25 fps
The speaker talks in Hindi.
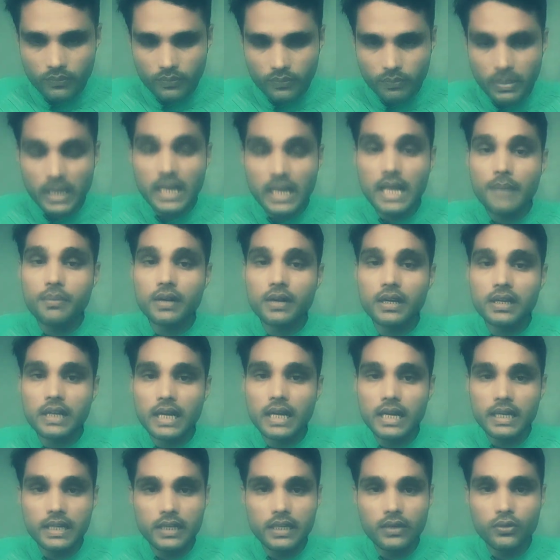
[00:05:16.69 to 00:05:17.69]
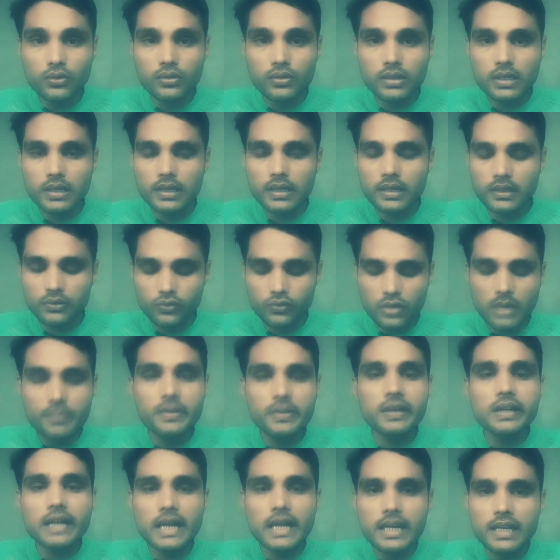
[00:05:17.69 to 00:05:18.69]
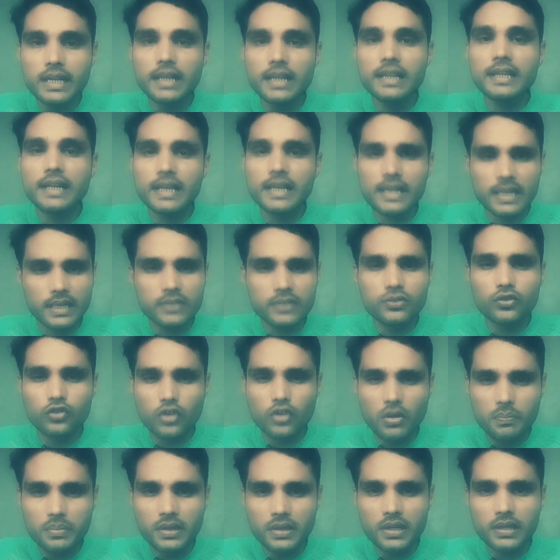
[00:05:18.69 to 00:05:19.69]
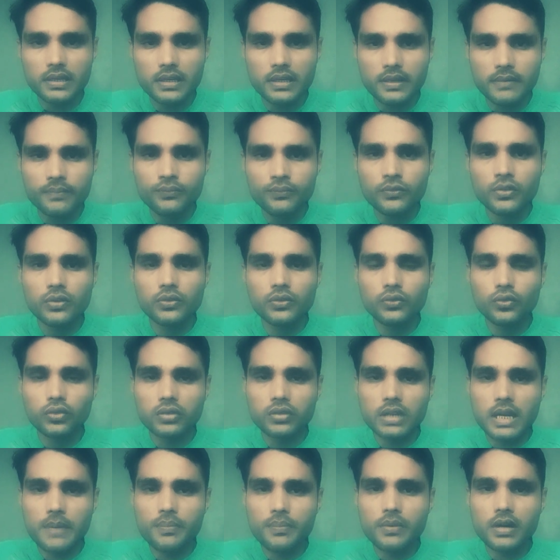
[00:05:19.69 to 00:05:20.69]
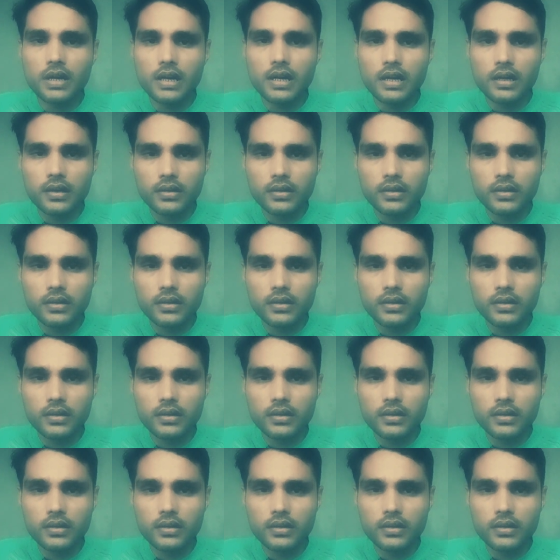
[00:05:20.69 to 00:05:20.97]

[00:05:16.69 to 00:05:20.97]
पहला आपका टाइटिल होता है जो आपने टाइटल लिया है जो टॉपिक लिया है दूसरा आपका